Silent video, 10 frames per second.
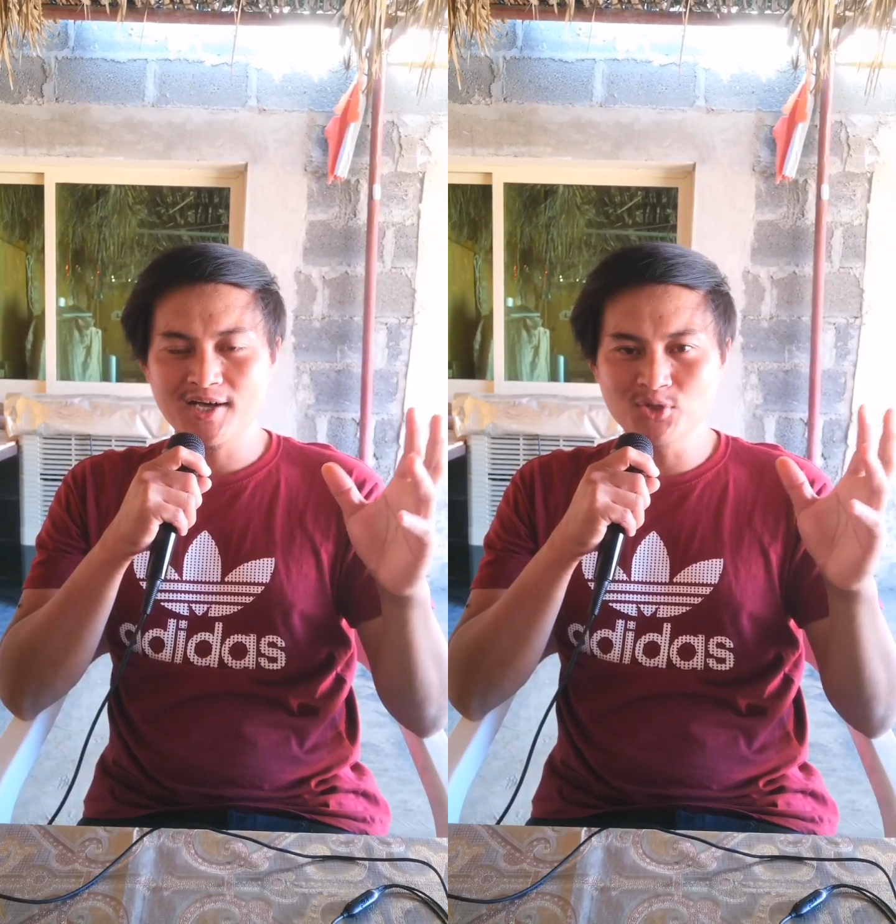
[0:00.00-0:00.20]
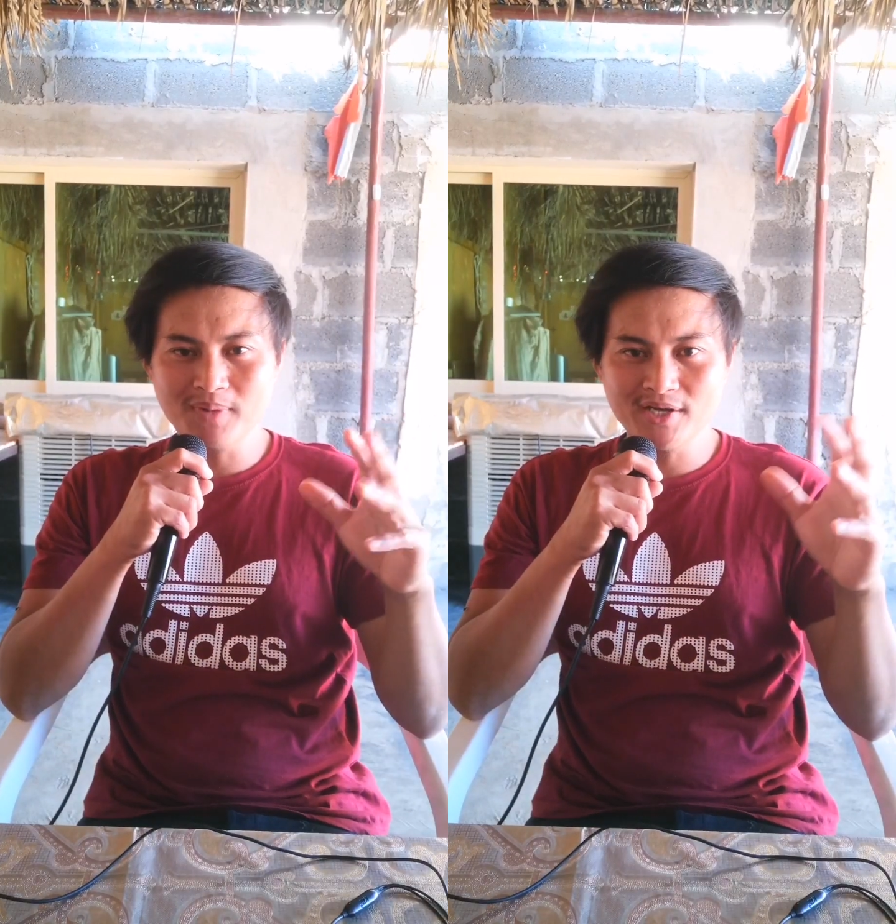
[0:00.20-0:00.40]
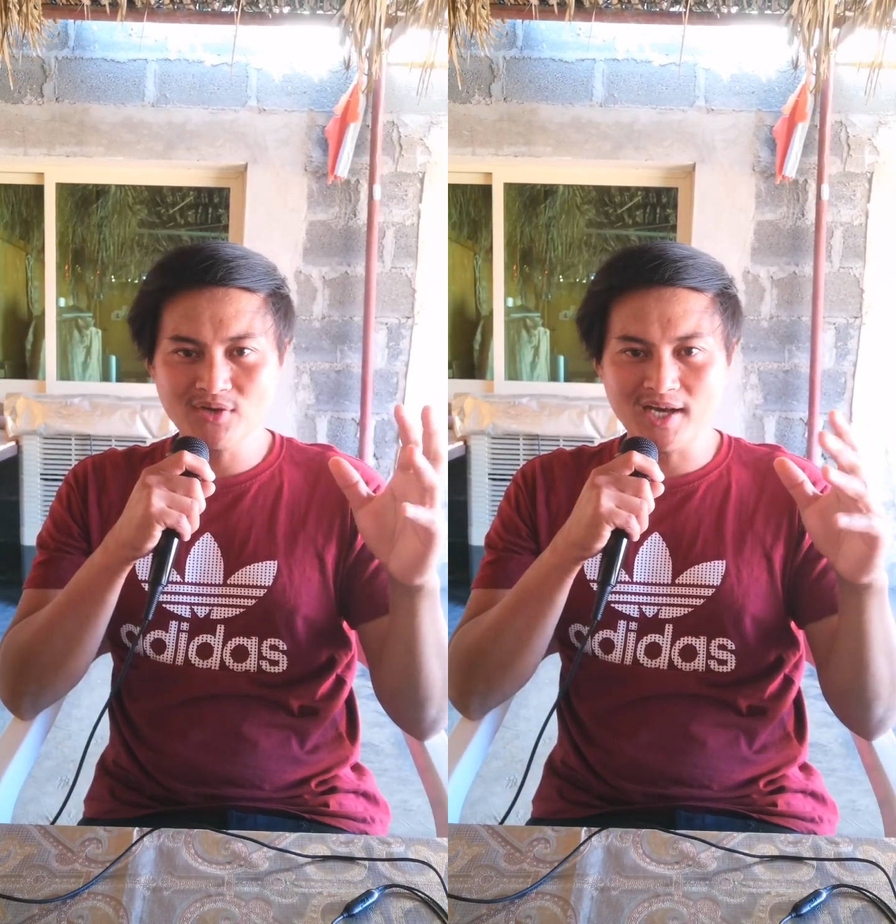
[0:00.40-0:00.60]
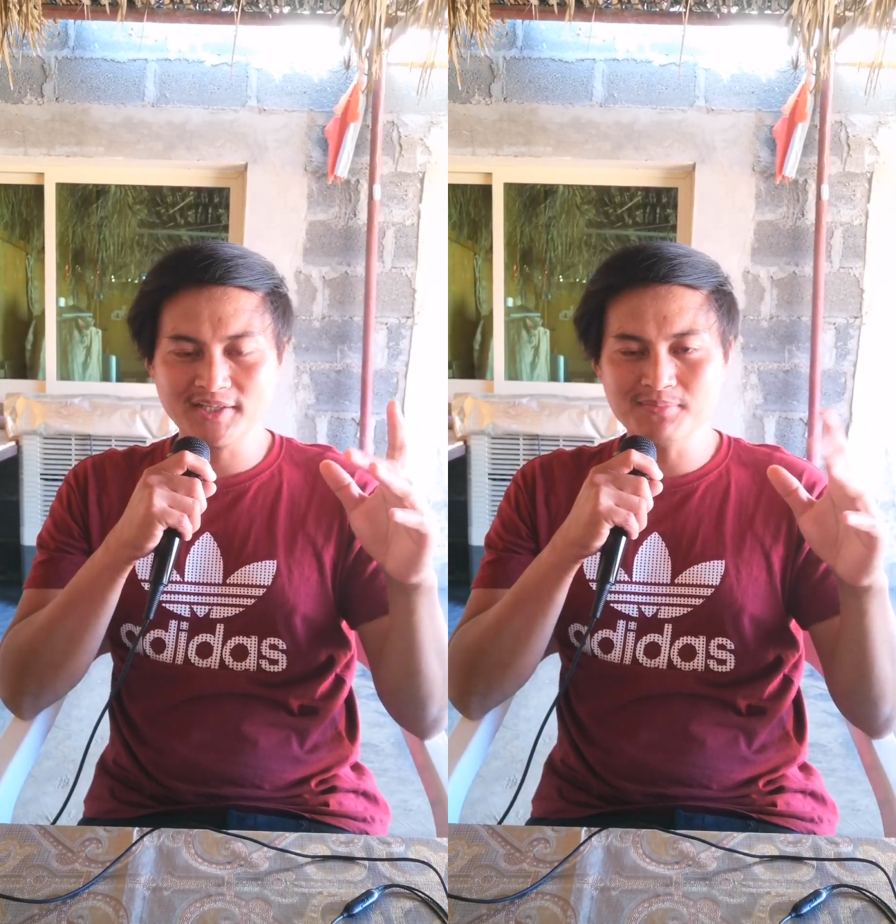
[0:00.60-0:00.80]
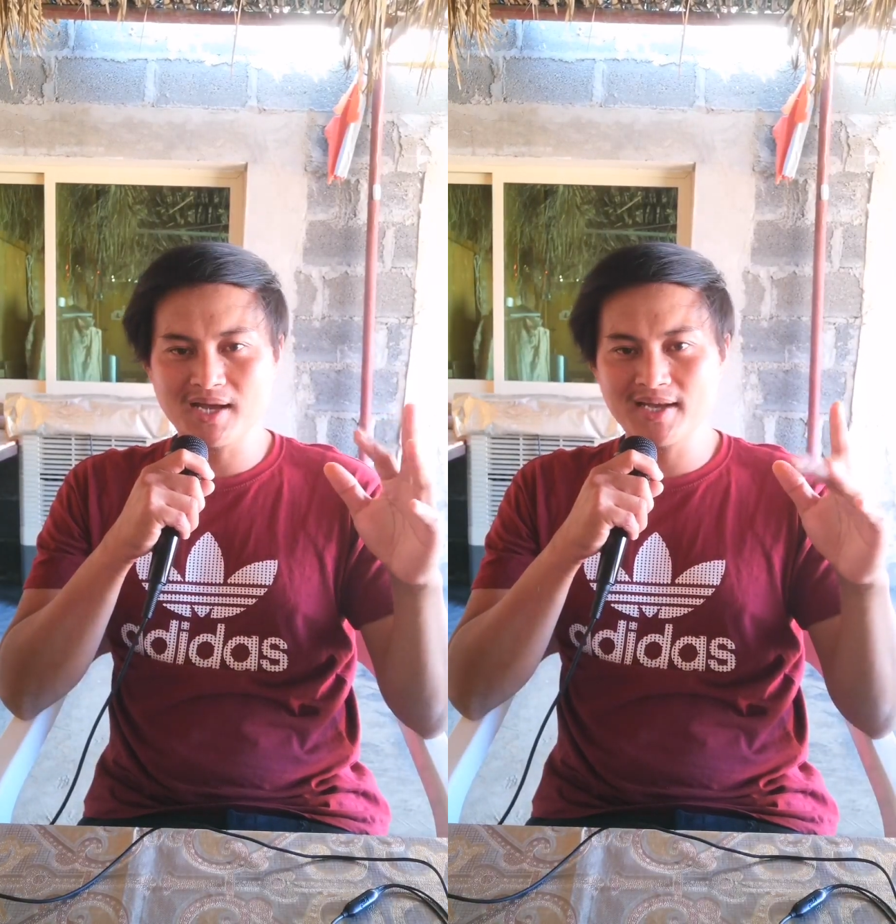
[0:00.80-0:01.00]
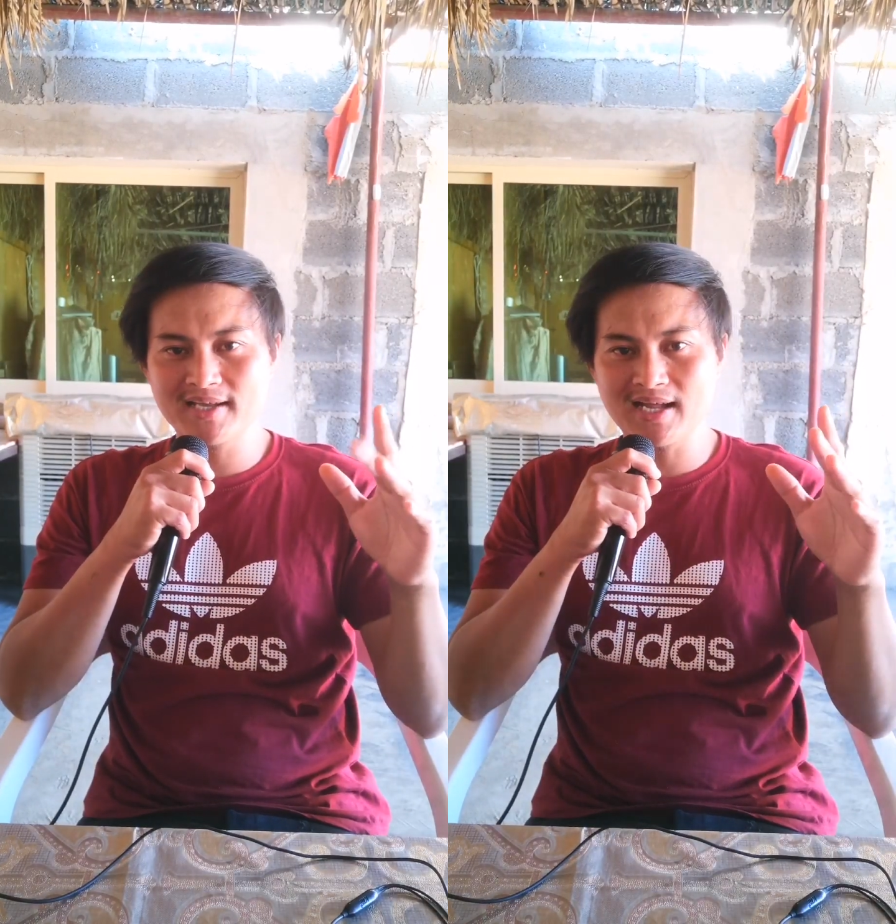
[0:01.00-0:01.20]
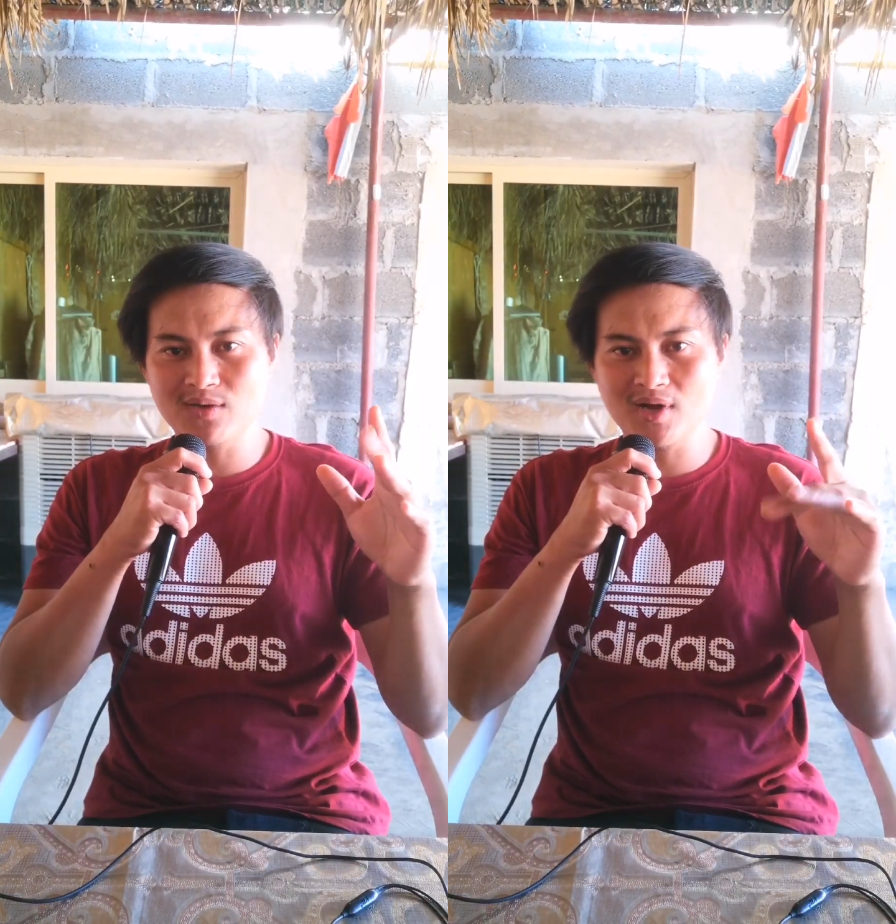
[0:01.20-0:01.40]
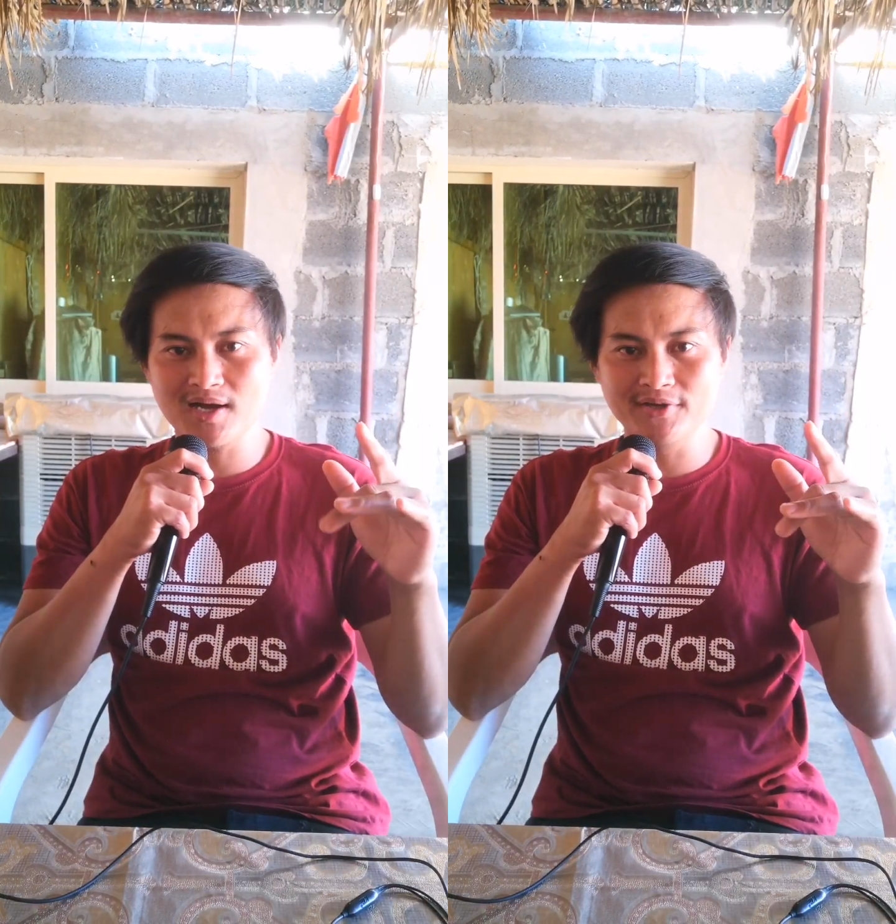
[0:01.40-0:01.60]
anuman yung ating mga
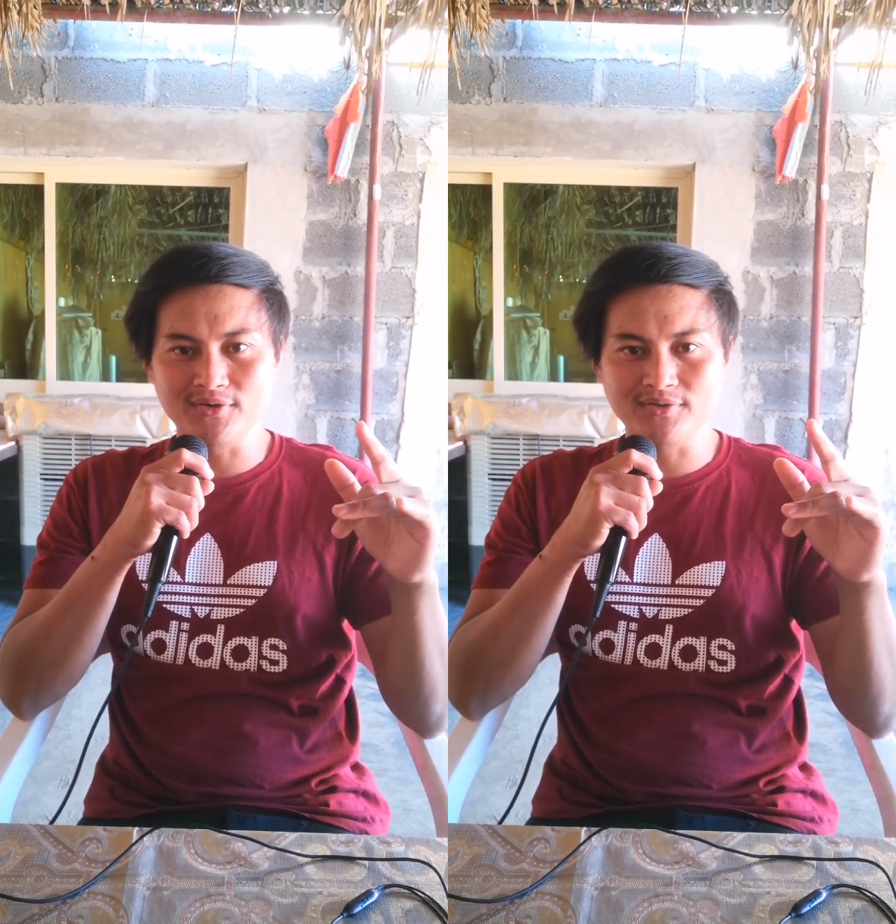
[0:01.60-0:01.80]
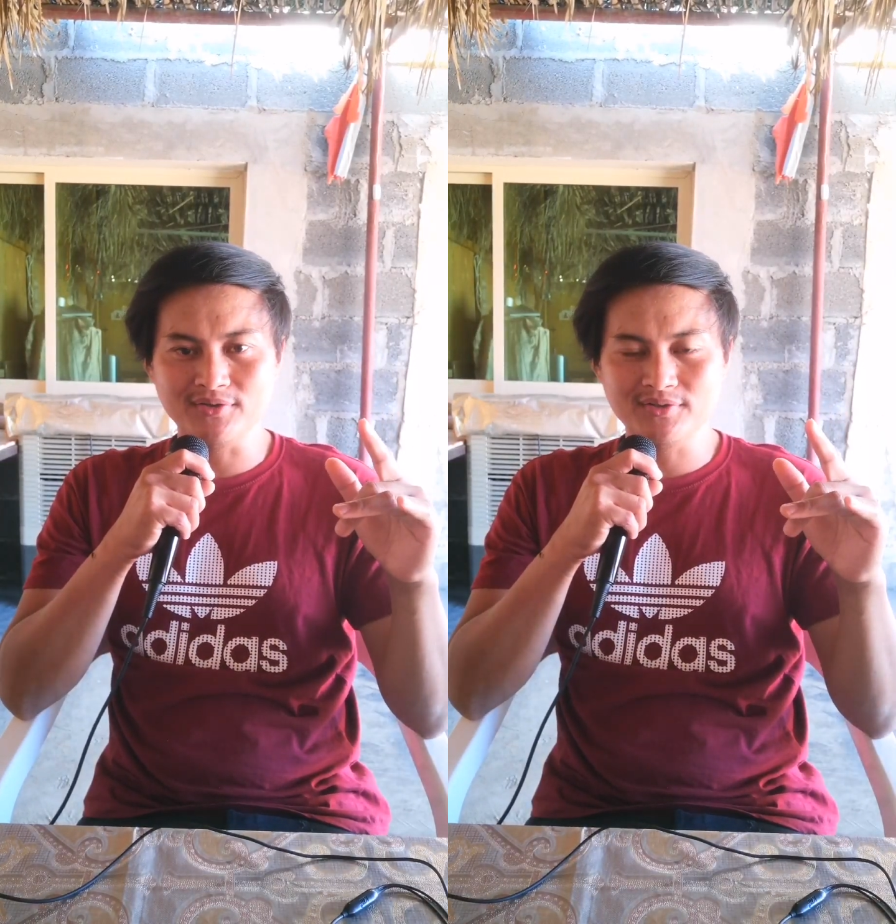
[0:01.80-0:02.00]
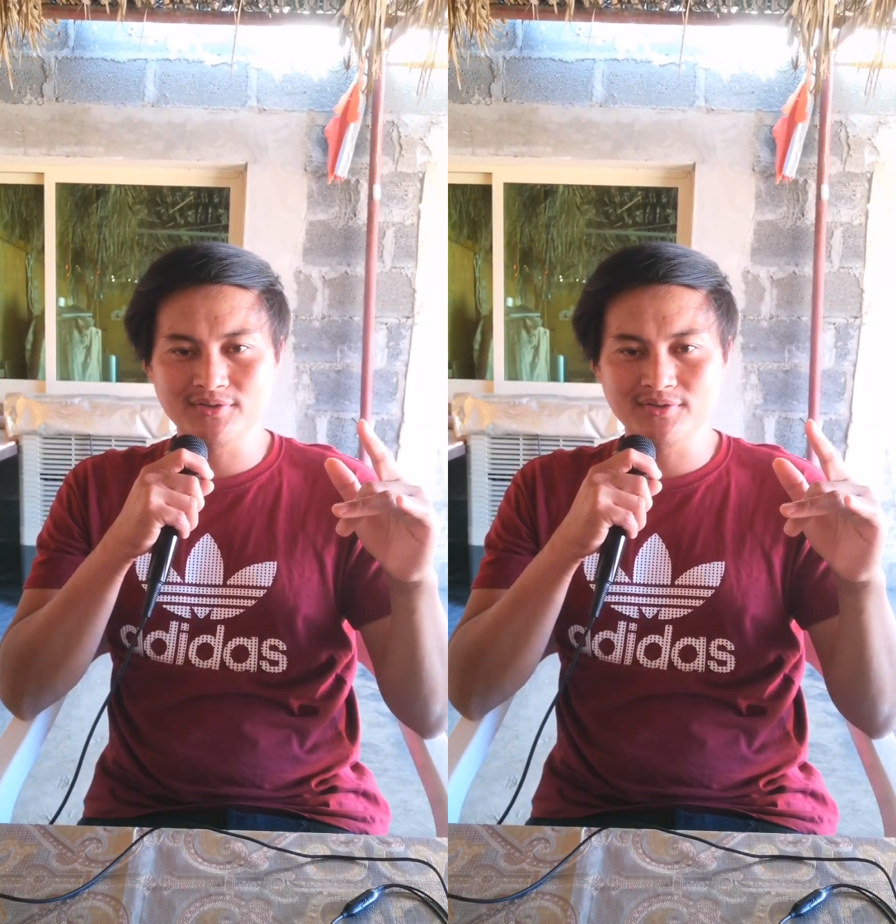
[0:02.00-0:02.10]
ginagawa ngayon,